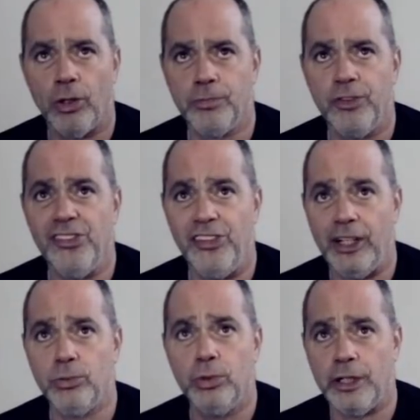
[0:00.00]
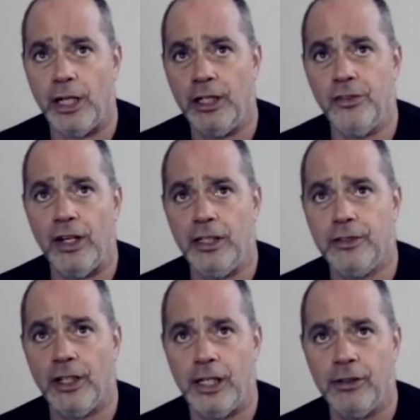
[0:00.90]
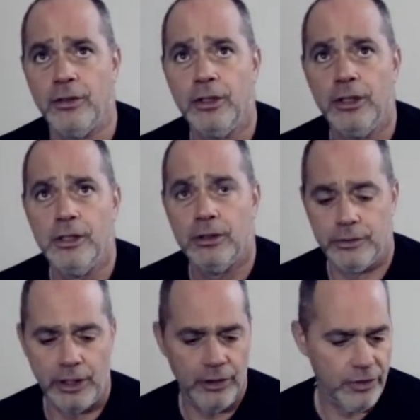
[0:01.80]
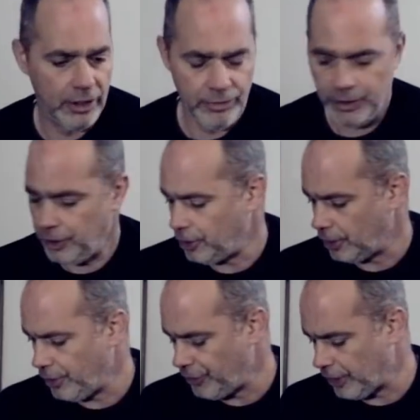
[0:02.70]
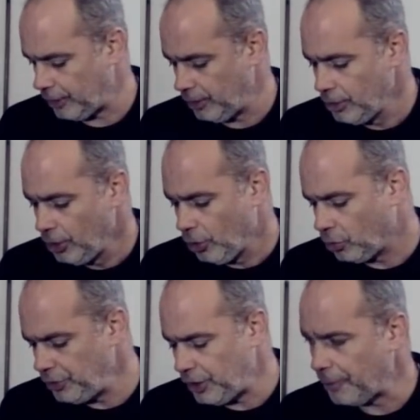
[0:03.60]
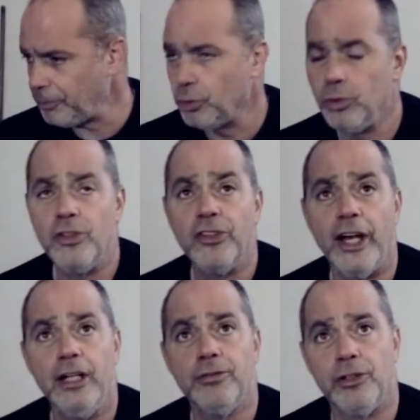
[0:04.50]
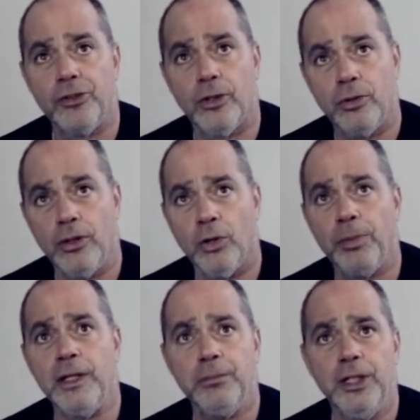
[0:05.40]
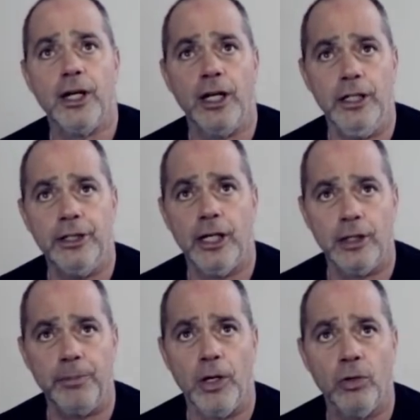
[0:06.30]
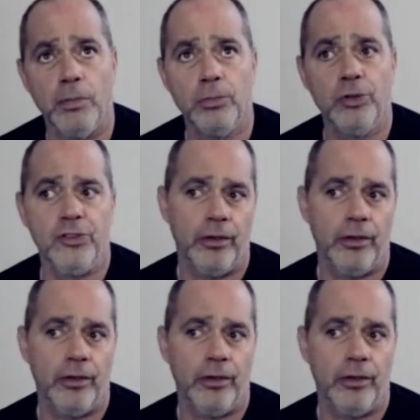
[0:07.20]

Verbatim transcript: kommt sehr gut an alle Teile dran. Und das ist halt wichtig an der Sache. Und ich habe eine gute Teileversorgung, auch bei einem Minarelli-Nachbau. Man muss